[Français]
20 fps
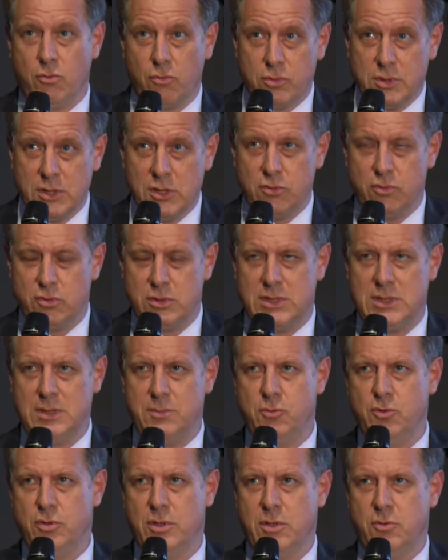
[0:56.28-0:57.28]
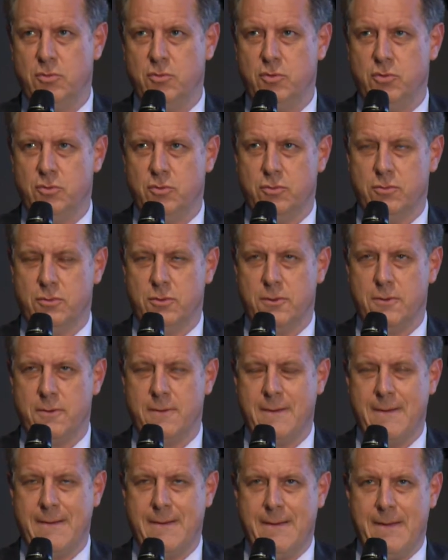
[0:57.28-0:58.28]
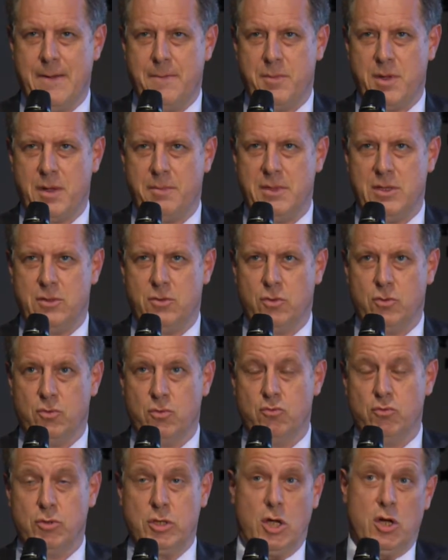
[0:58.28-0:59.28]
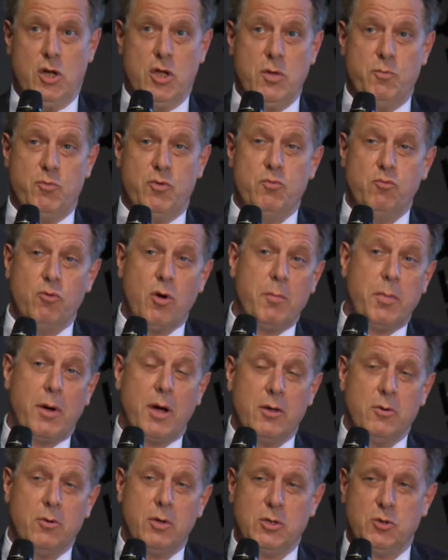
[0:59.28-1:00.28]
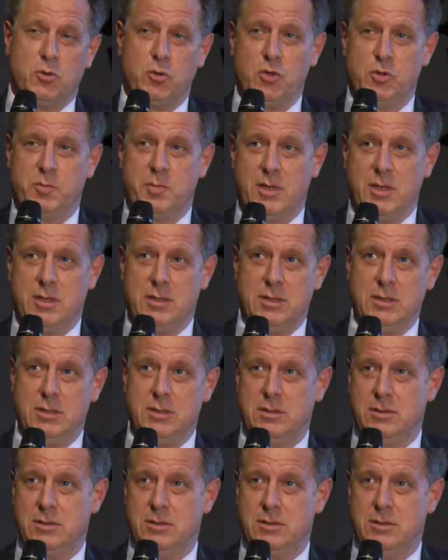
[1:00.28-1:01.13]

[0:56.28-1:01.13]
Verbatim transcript: qu'on euh, ait ce type de réunion permettant de nous caler. Et puis moi, par ailleurs, assurance maladie,